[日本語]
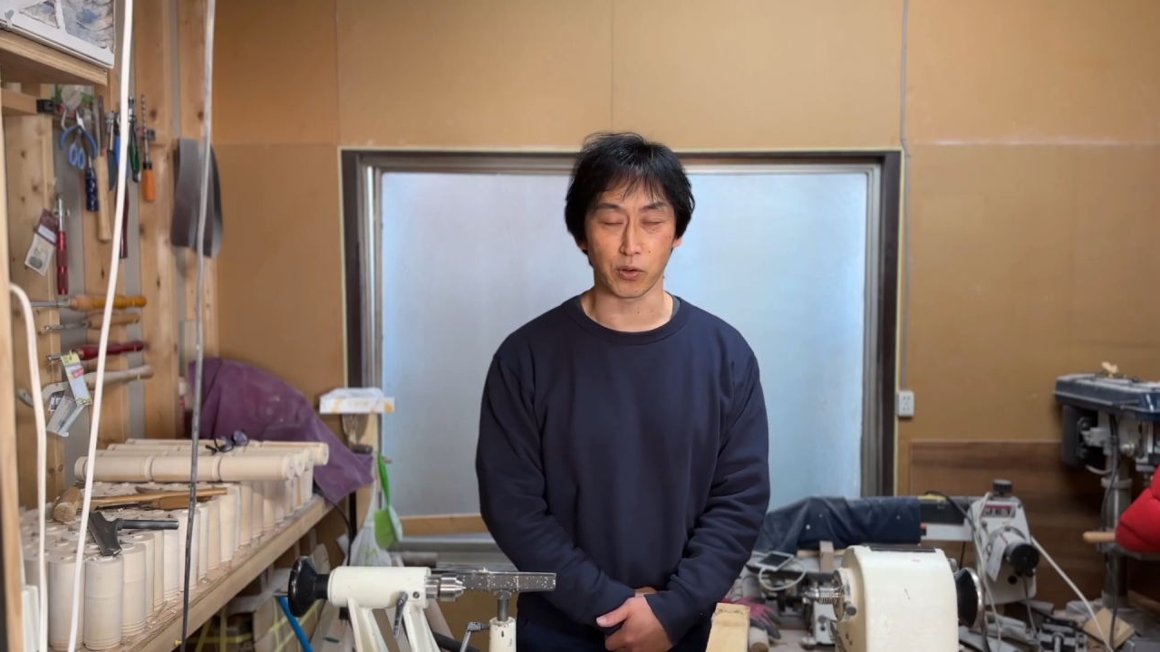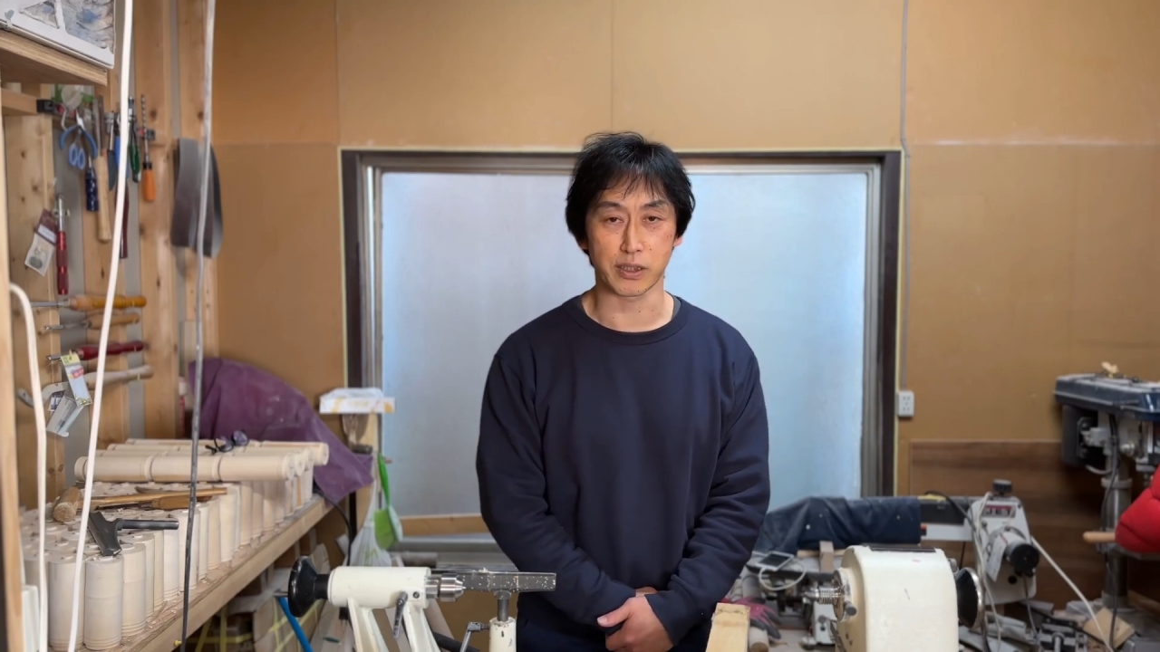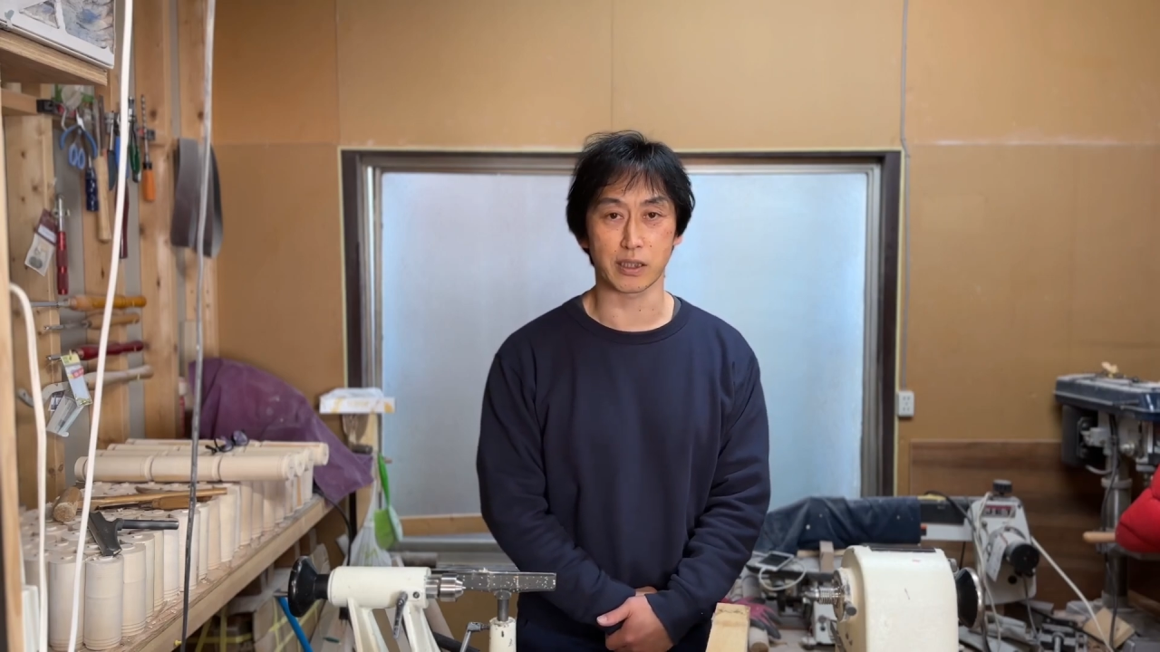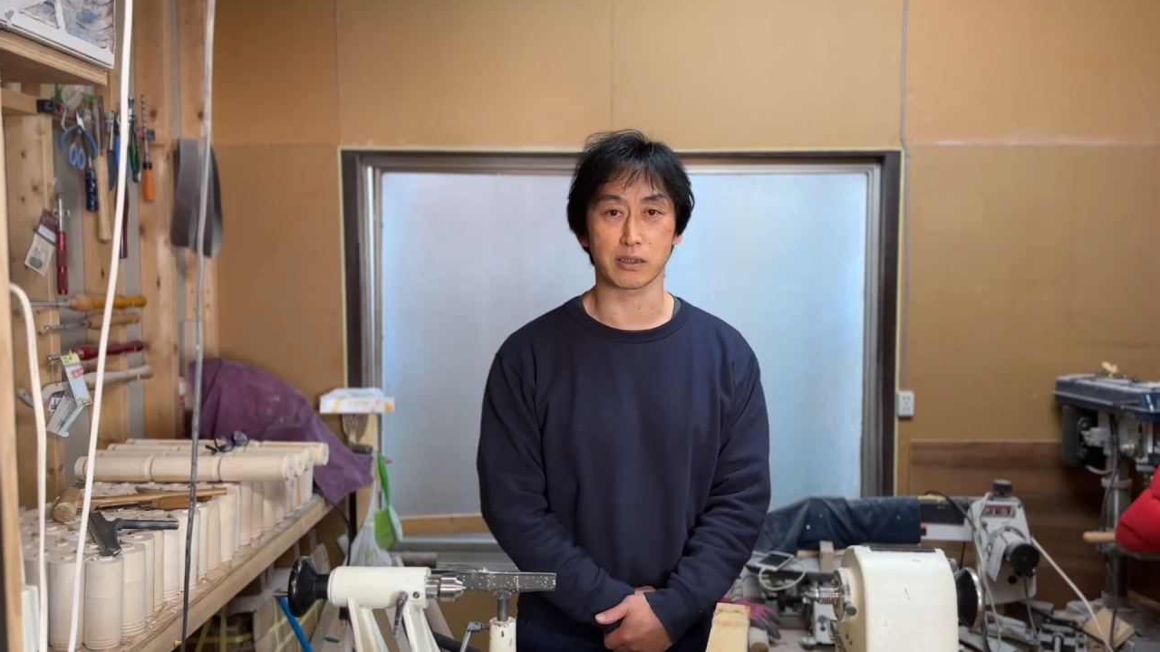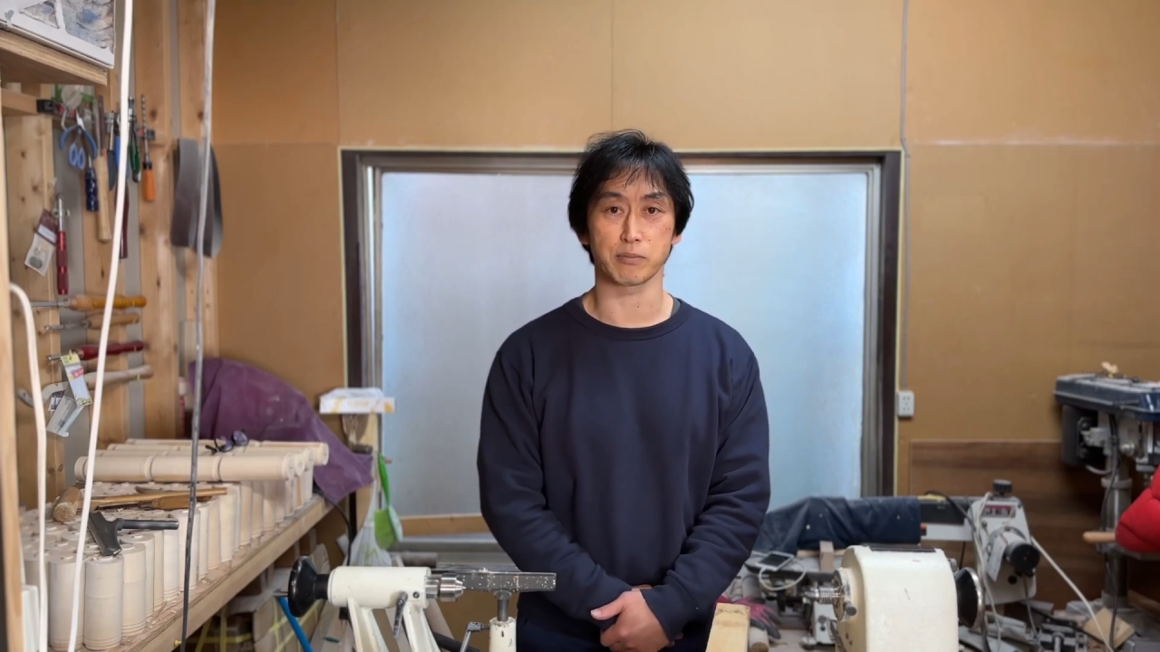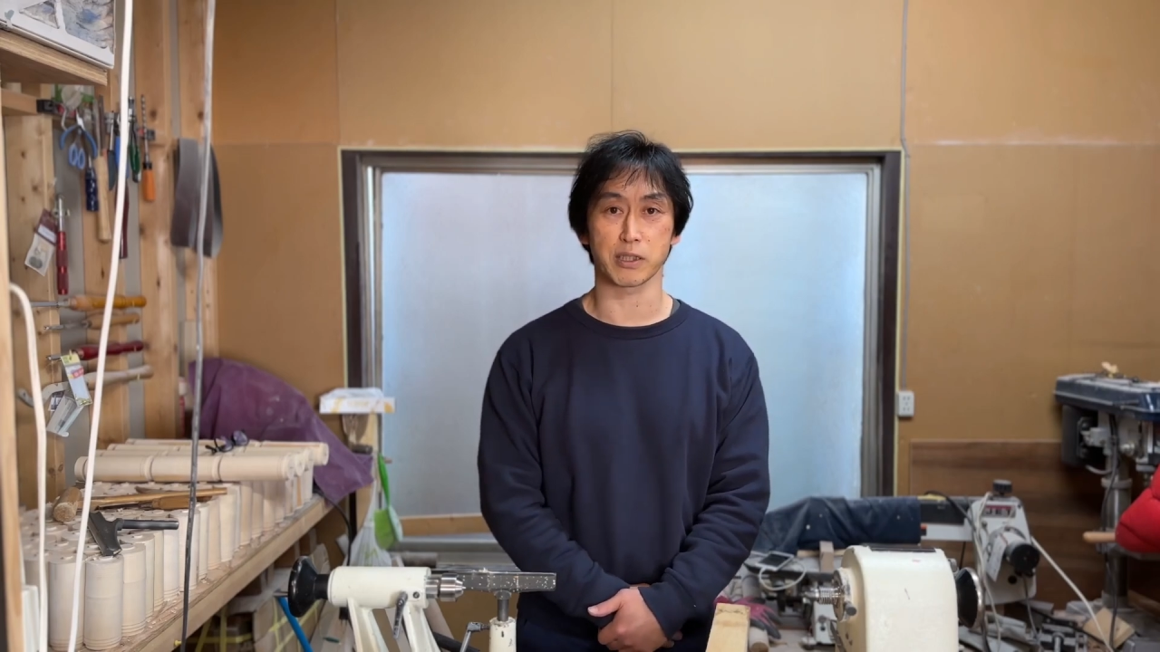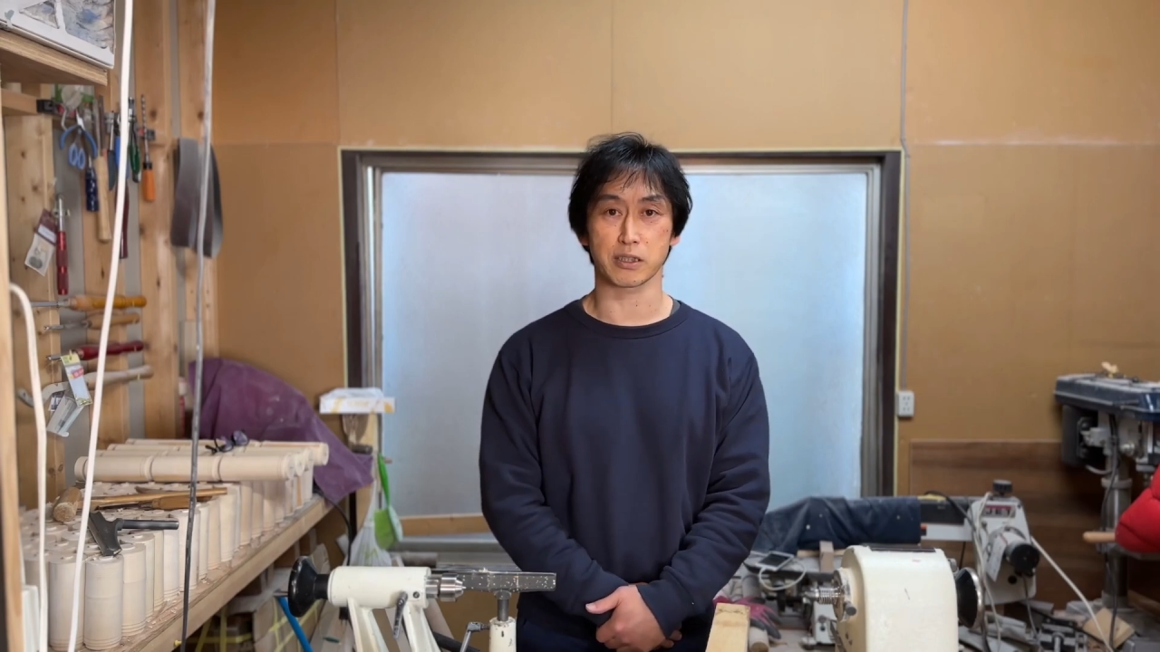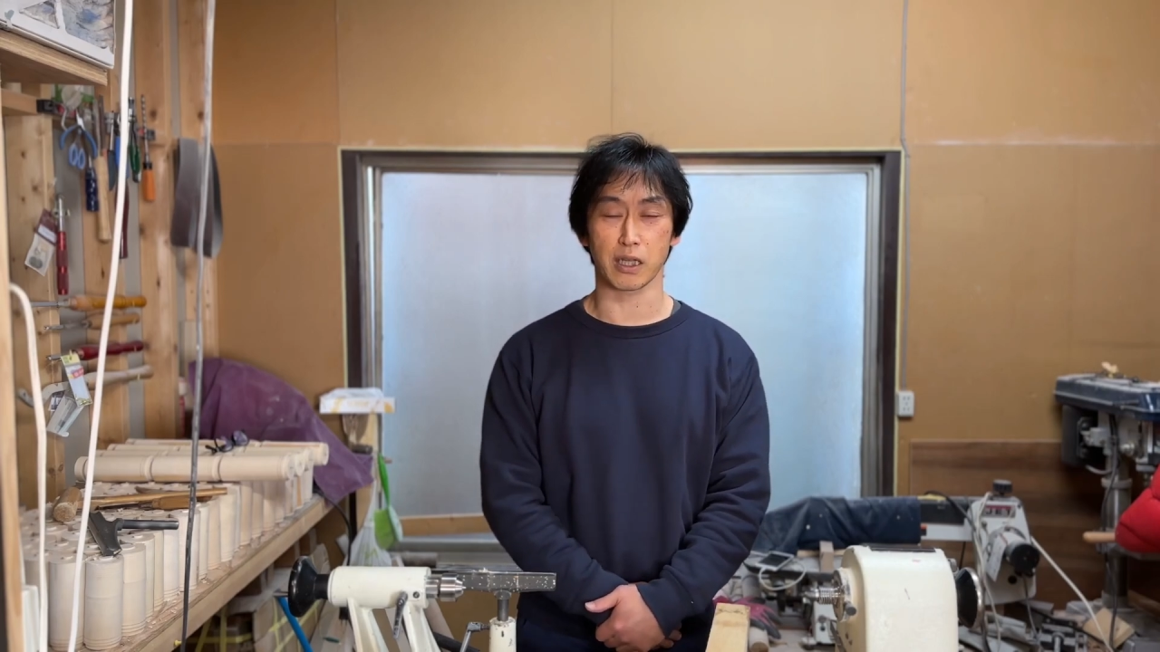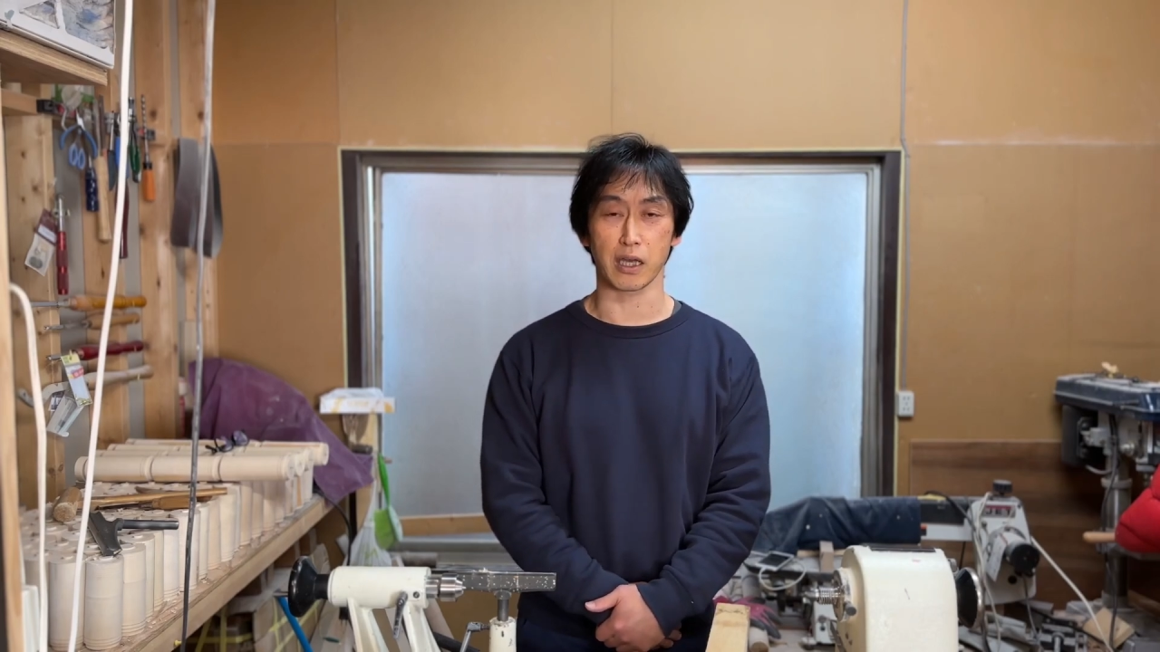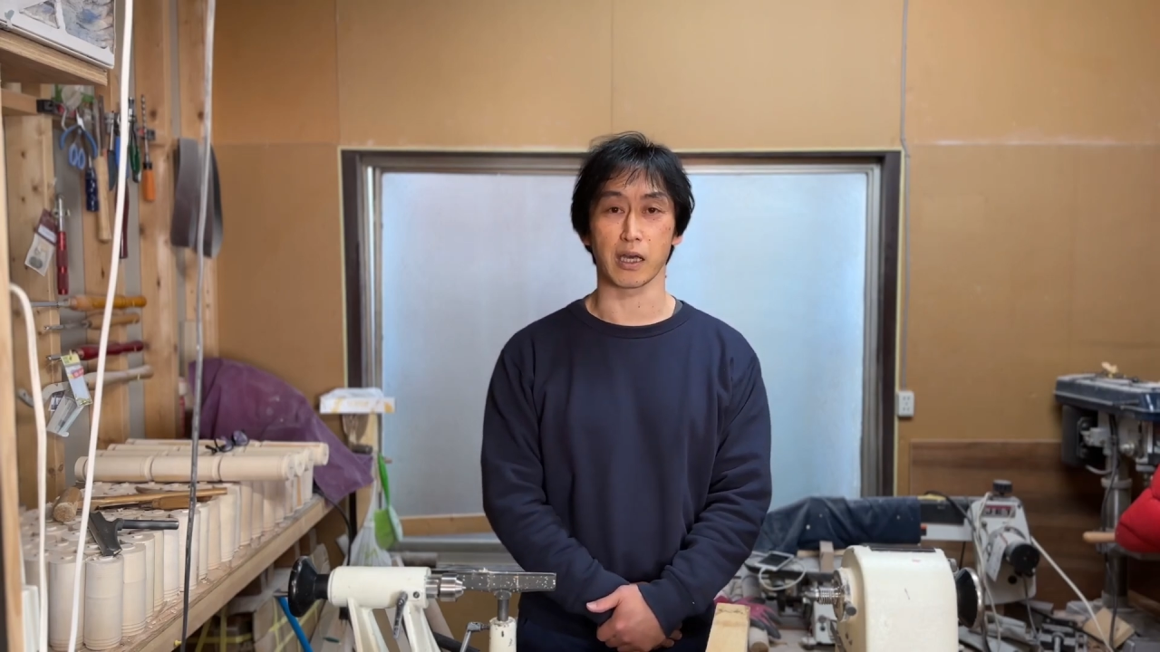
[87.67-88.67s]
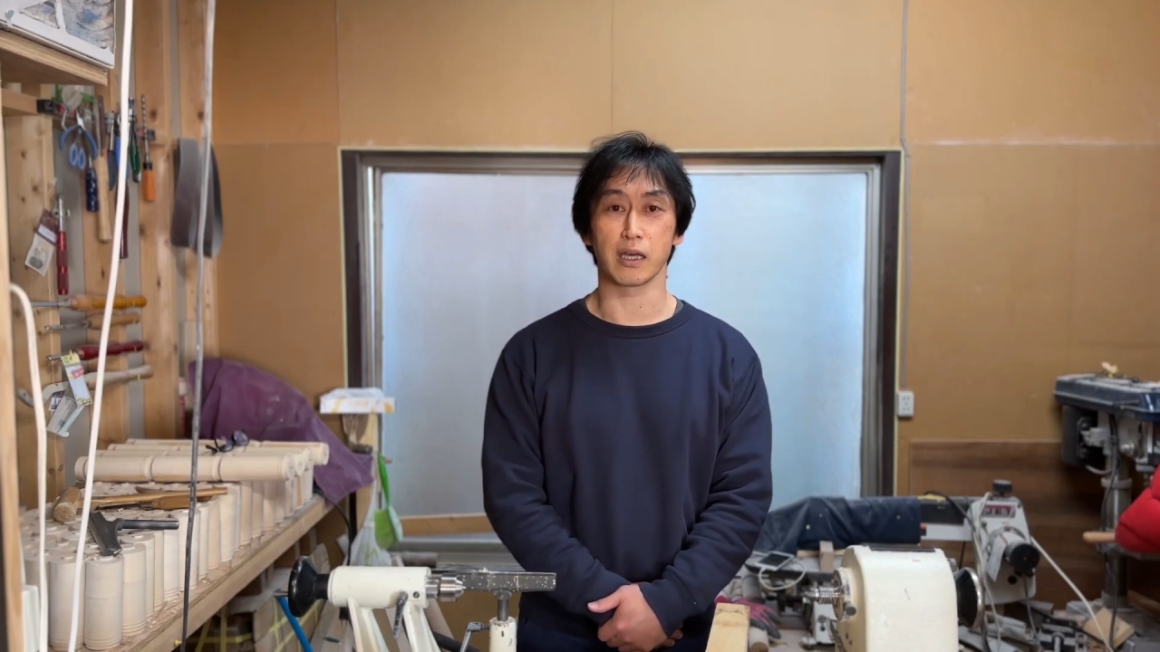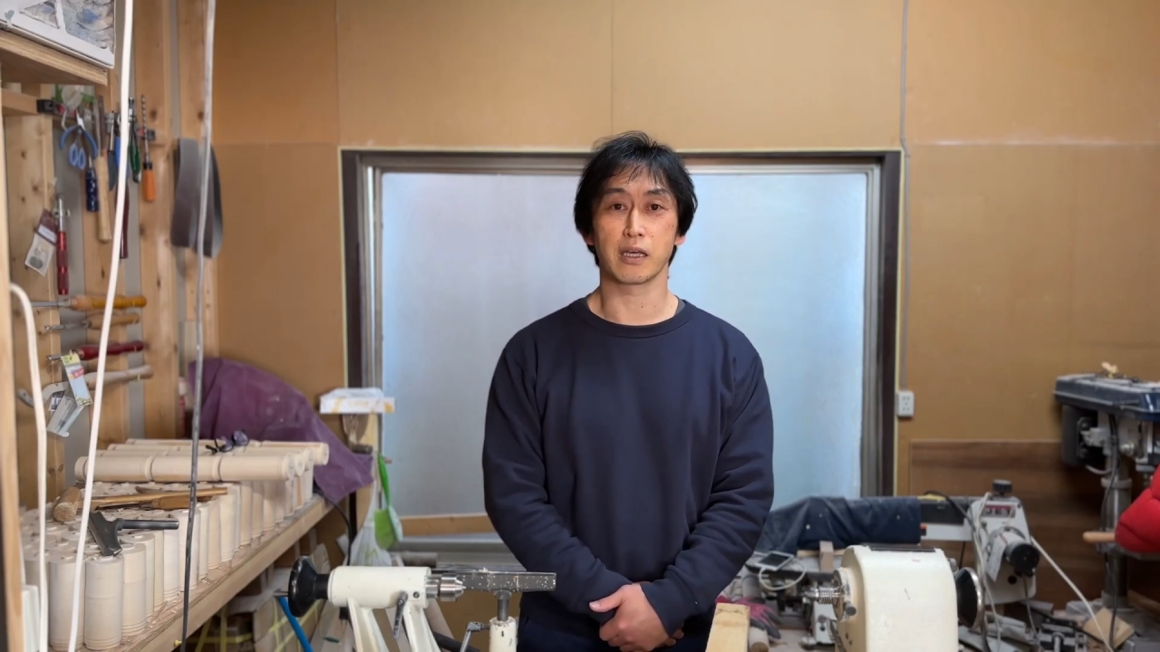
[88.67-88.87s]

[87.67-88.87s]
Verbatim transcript: いただきまして